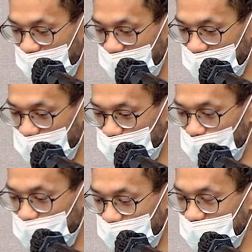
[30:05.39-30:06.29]
那在这
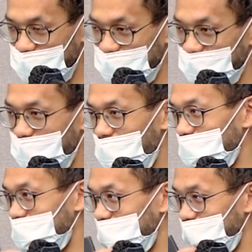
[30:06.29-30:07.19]
过程中，其实刚
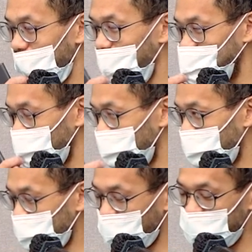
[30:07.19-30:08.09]
刚其实有很多
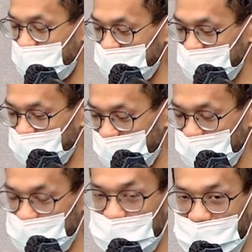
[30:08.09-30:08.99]
不同的名词，比
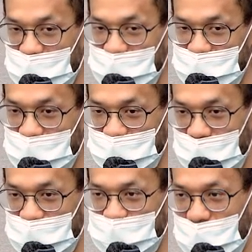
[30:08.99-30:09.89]
方说我们刚刚提到
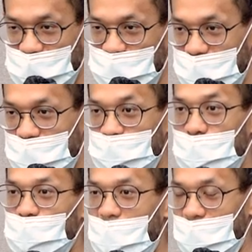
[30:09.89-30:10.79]
calling multi platform
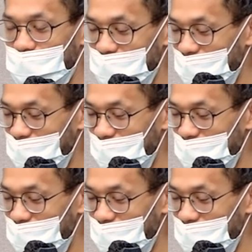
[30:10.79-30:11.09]
mobile，